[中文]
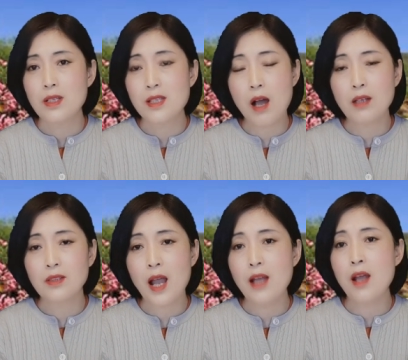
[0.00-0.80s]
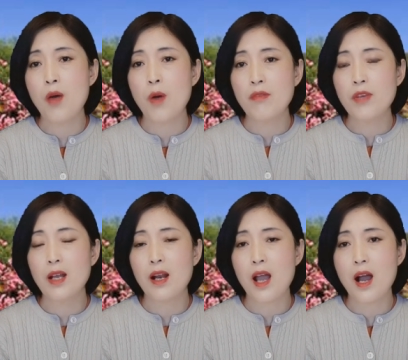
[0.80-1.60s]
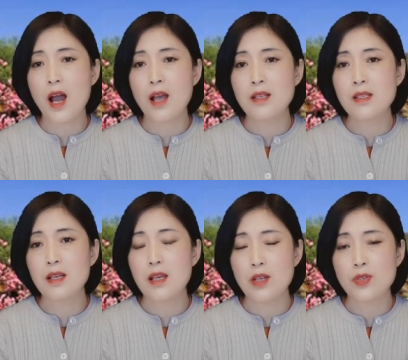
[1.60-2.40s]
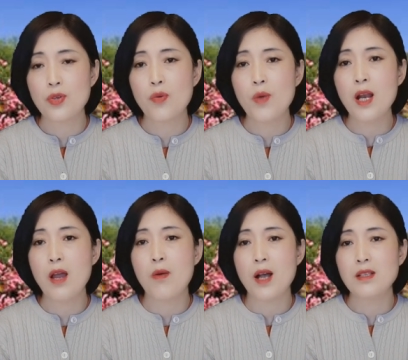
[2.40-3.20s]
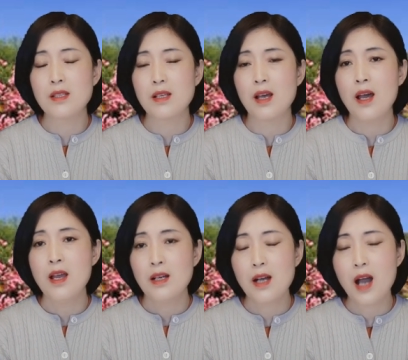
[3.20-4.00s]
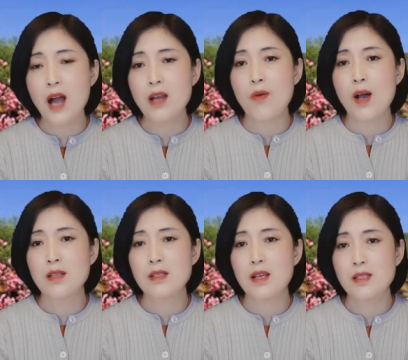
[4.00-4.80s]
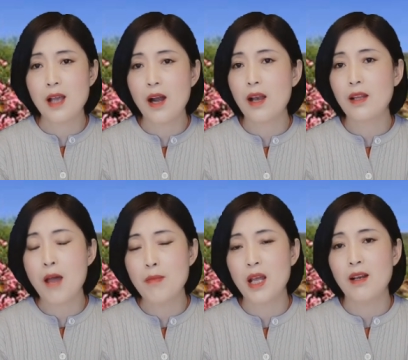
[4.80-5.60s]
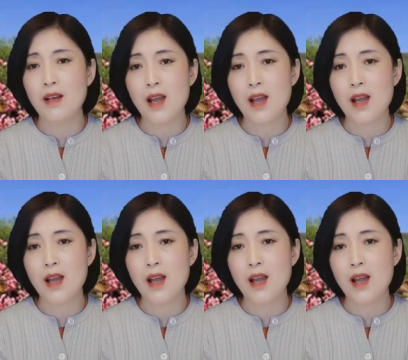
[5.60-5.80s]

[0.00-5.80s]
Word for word: 向戴安娜王妃的两个孩子，也就是威廉王子和哈里王子，向他们